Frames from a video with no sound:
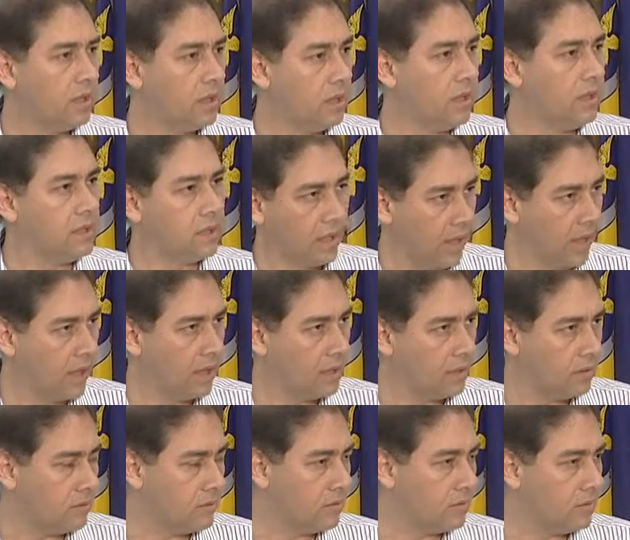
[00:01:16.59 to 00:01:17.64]
que
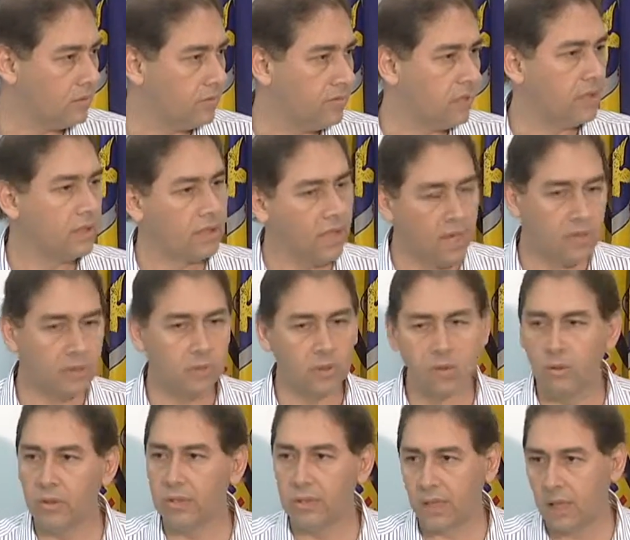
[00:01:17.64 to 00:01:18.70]
entregue. Fantasma
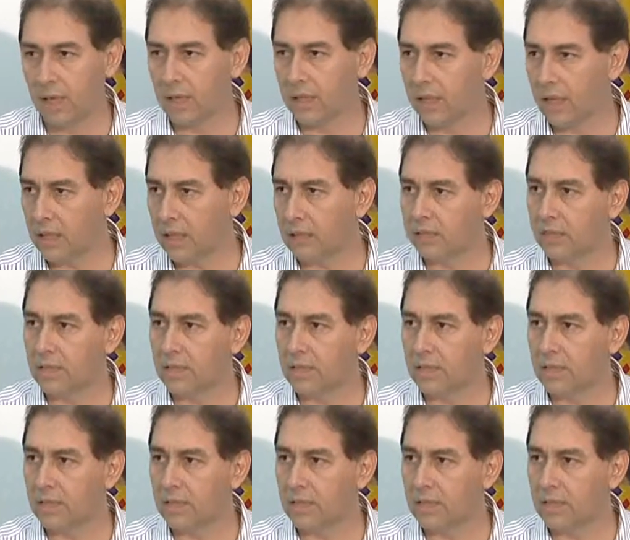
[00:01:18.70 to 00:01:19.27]
não entrega nada.